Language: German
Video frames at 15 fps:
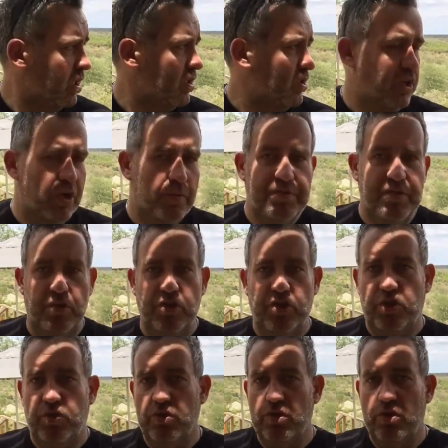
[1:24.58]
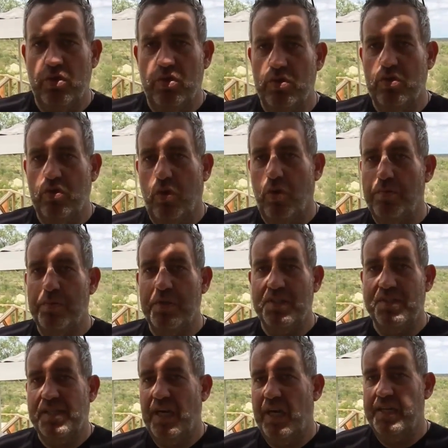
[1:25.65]
Ich glaube, so eine Stunde rundherum
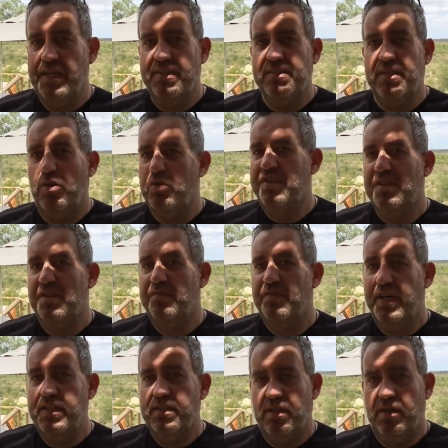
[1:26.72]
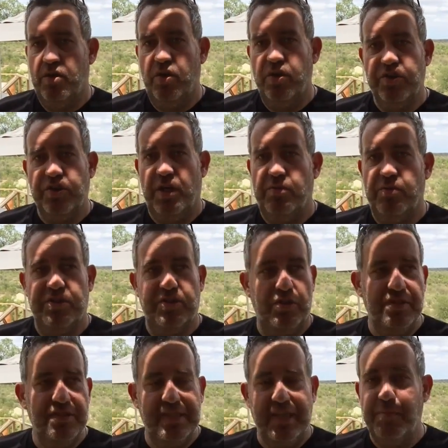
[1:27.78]
ist gar nichts, außer eine weitere Lodge. Aber
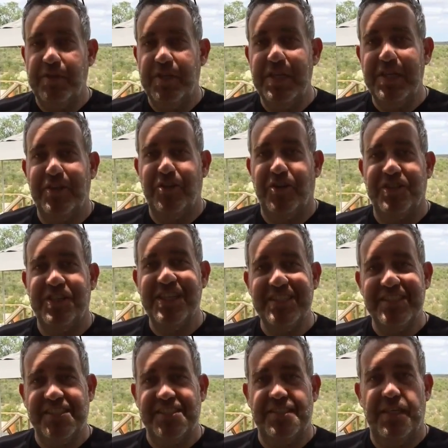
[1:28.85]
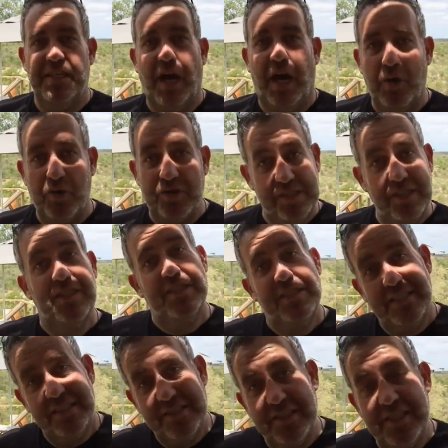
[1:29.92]
sonst haben wir hier noch nichts gesehen, außer
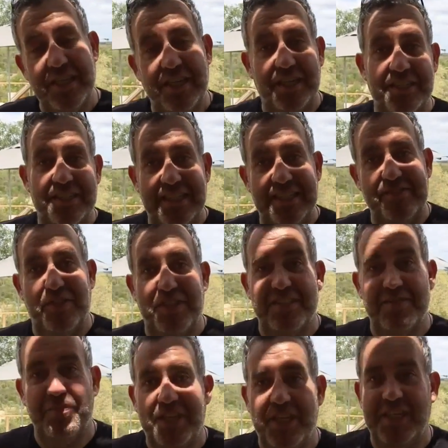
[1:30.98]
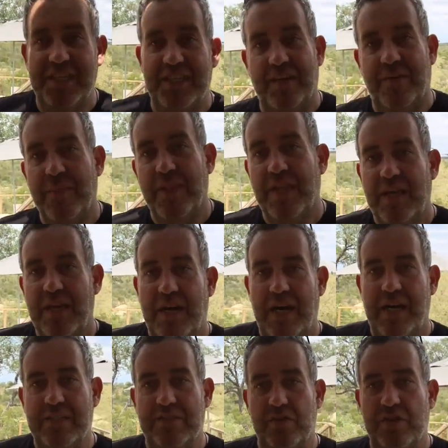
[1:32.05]
Tiere. Deswegen sind wir ja hier.
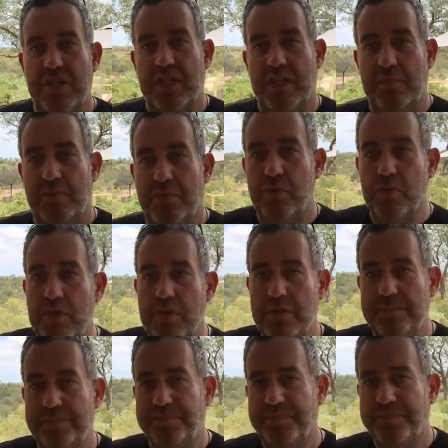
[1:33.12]
Also hier der Pool.